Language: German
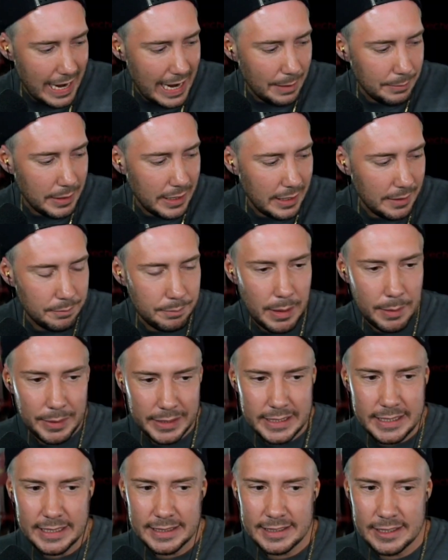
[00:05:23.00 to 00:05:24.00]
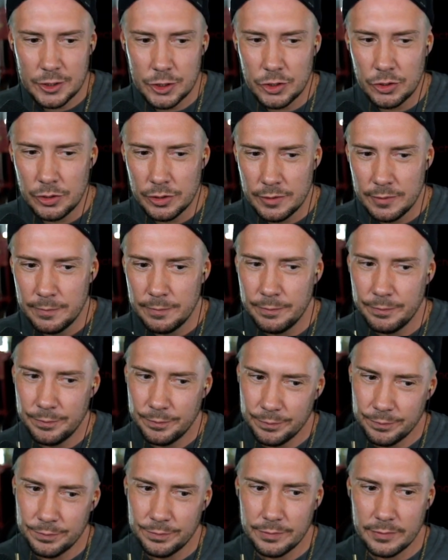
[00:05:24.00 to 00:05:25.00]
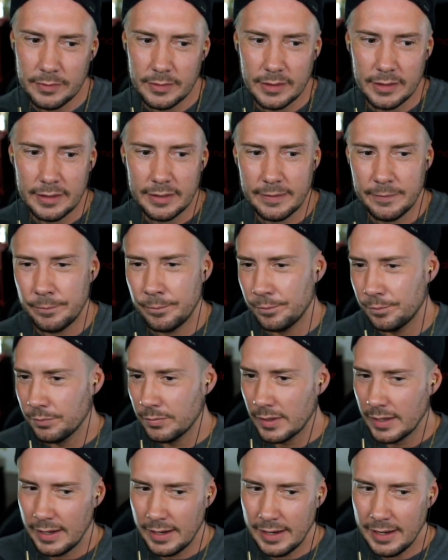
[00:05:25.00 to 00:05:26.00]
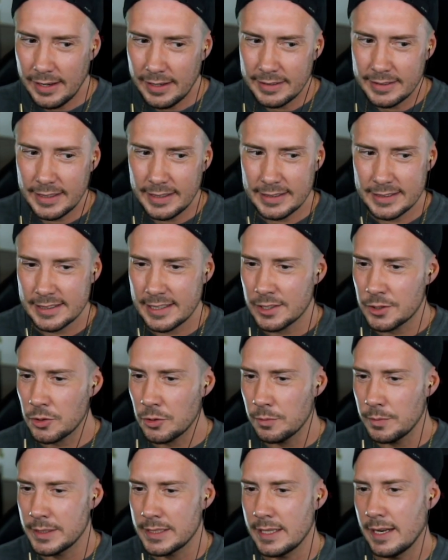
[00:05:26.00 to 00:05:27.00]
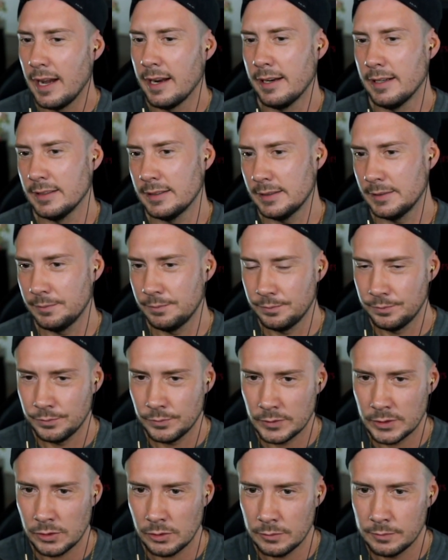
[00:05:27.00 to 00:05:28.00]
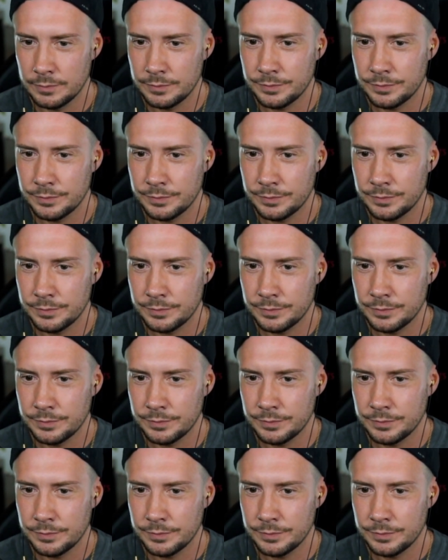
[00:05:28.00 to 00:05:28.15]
Aber bei Matthias ist schon, ja, der ist das schon ein bisschen anders. So.